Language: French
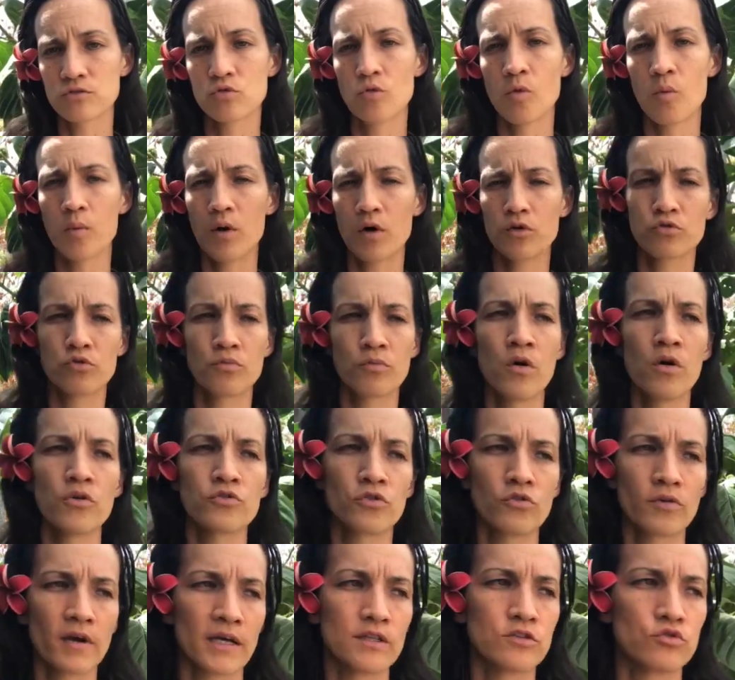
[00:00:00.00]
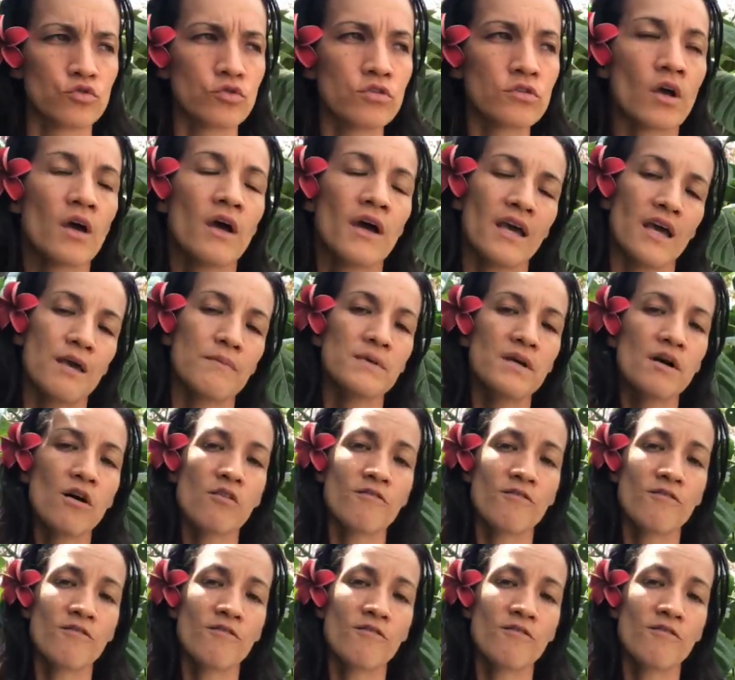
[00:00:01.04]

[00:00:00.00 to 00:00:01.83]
comportements en tant qu'adulte, eh bien